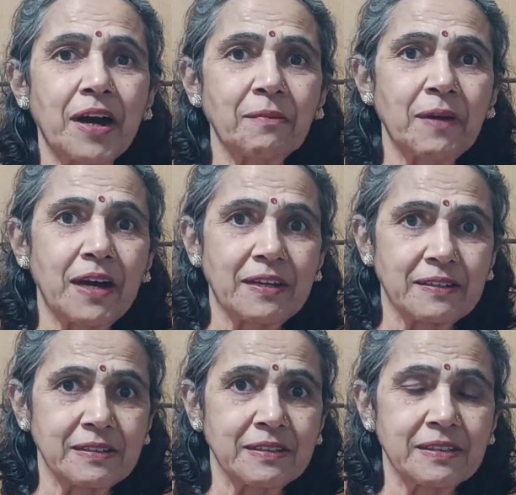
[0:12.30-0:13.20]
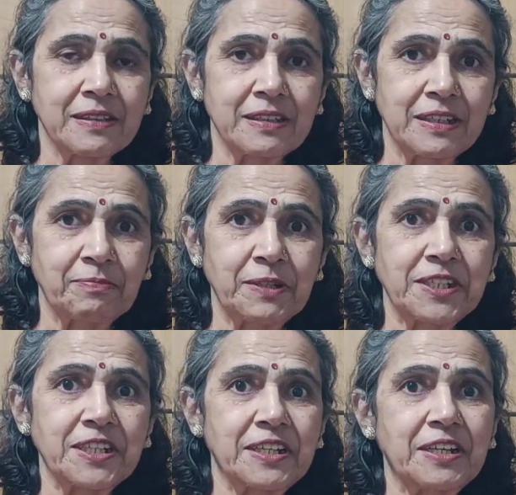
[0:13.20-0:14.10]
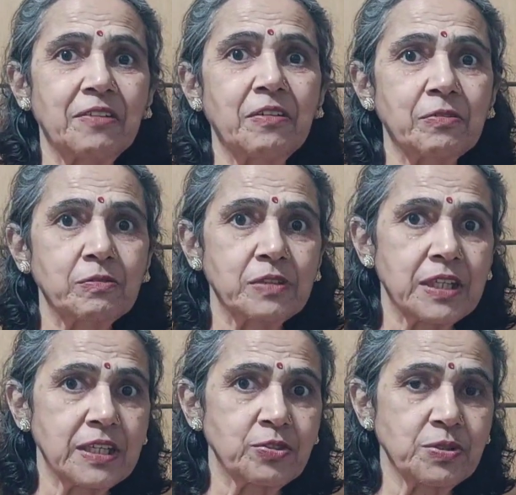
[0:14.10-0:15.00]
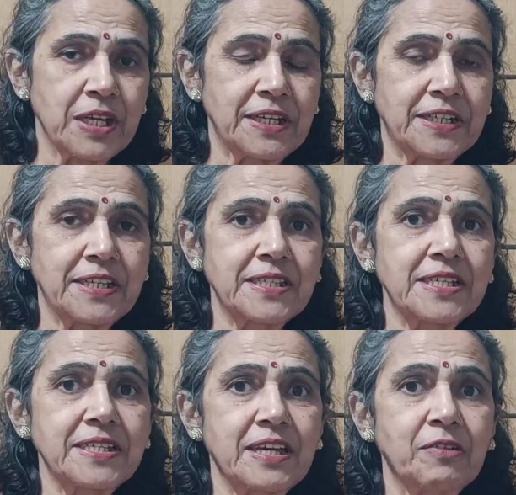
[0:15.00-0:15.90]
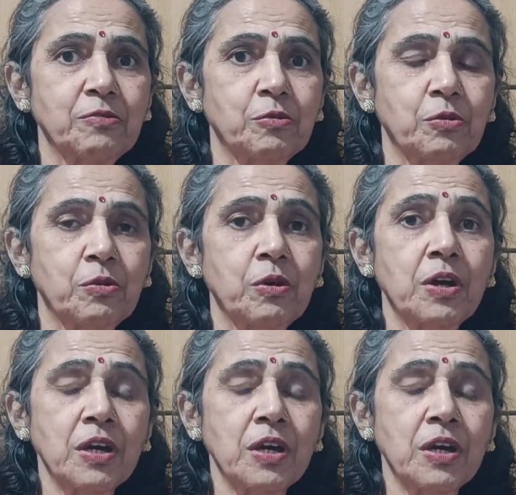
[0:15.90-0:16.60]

बार बार रिपीट करें और उनके जो सेंटेंसेस हैं उनको